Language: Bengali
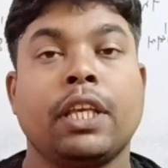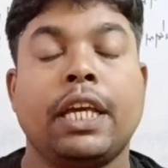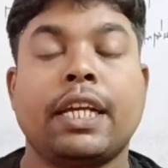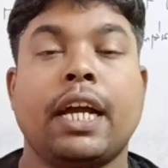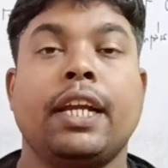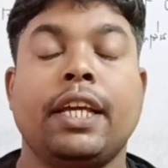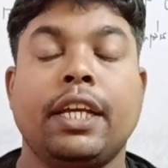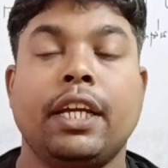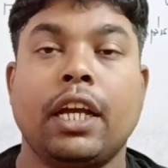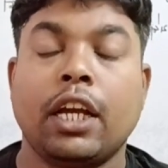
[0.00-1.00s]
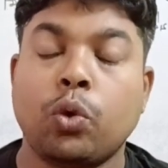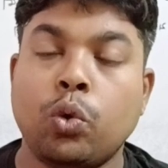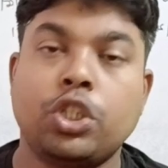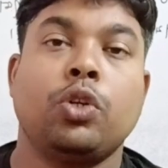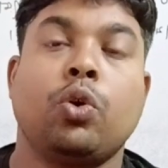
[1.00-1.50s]
এখানে
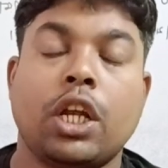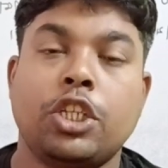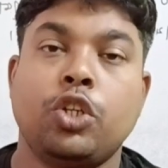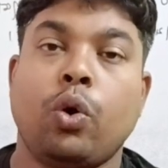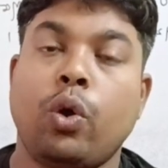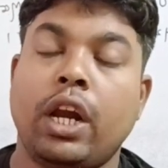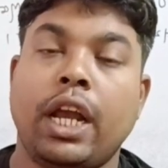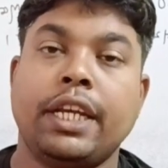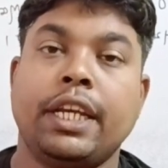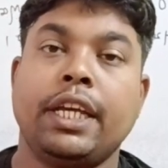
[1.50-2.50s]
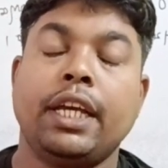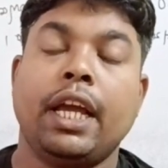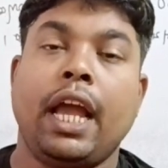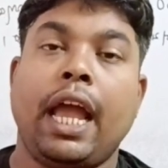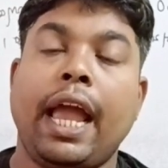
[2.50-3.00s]
কোচিং করাচ্ছি অনলাইনে
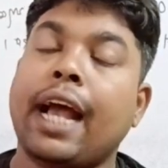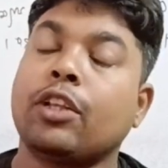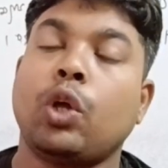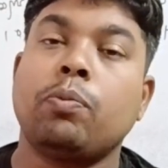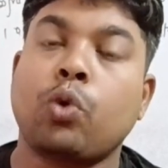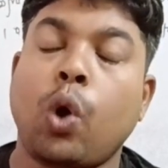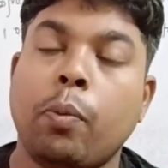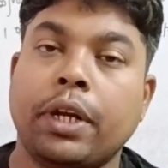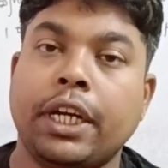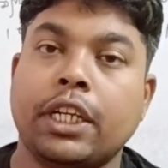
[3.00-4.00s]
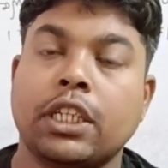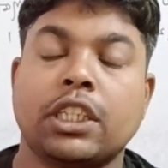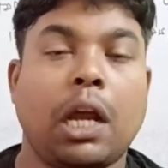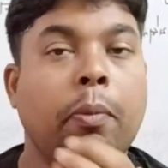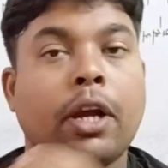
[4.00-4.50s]
একদম কম রেট
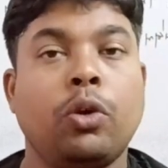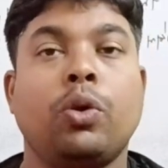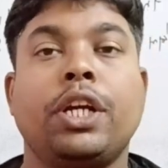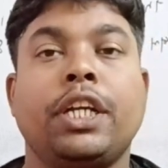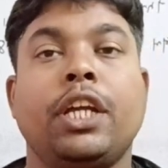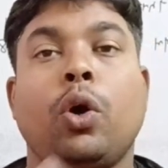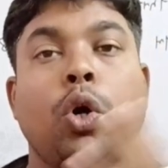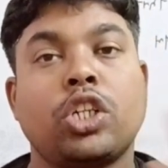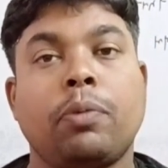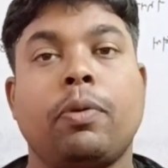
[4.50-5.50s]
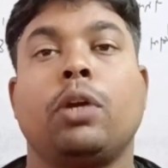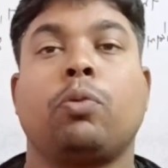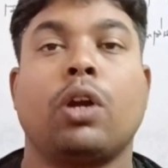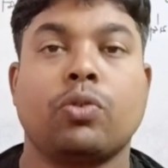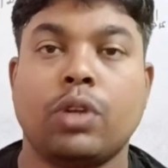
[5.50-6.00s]
সামান্য রেটে অসামান্য
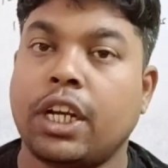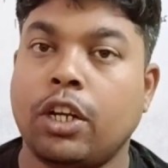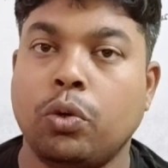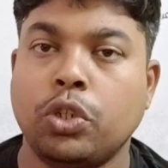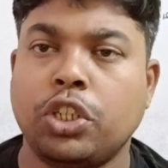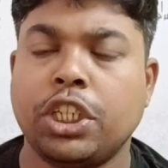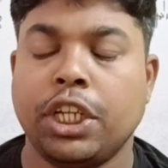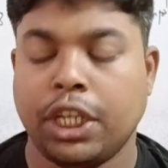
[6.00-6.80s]
পড়াশোনা এখানে হচ্ছে